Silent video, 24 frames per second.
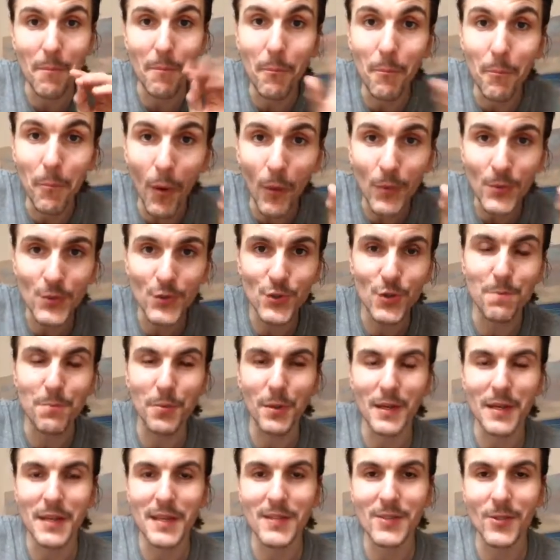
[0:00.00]
bonne
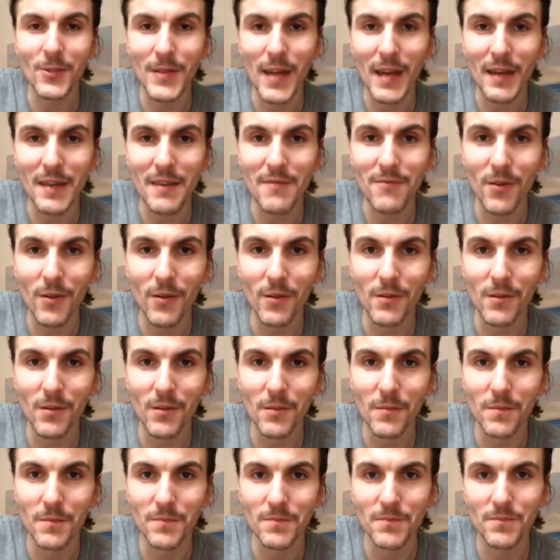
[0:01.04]
surprise en arrivant
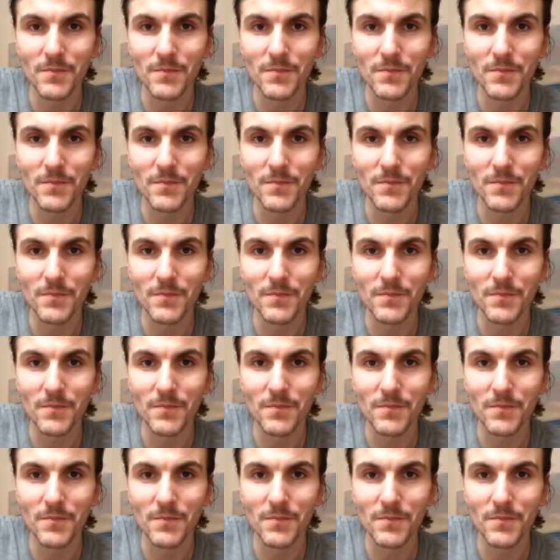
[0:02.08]
euh,